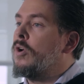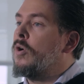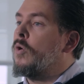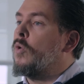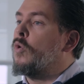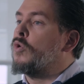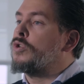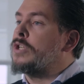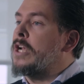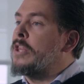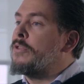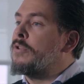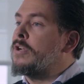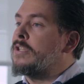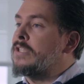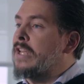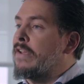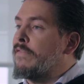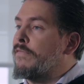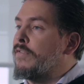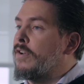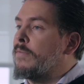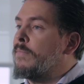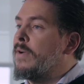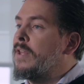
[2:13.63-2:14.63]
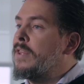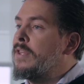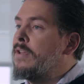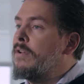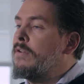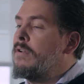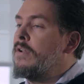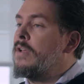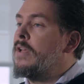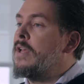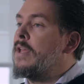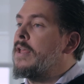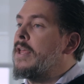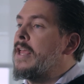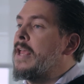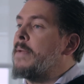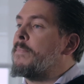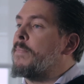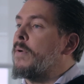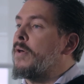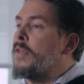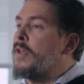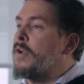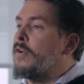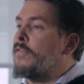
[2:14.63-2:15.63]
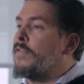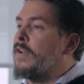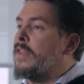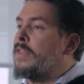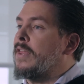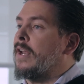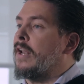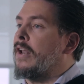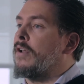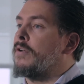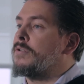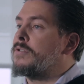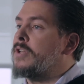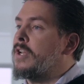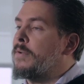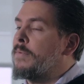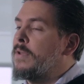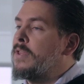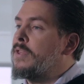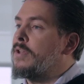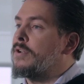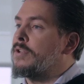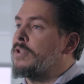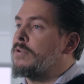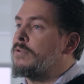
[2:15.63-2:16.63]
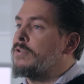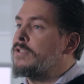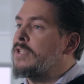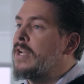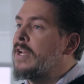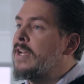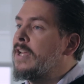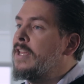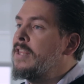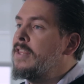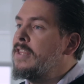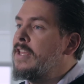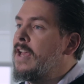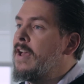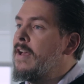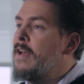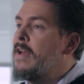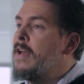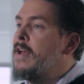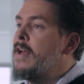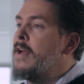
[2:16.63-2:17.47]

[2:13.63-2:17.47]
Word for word: usando esta información y poder ofrecerle los servicios de nuestra agencia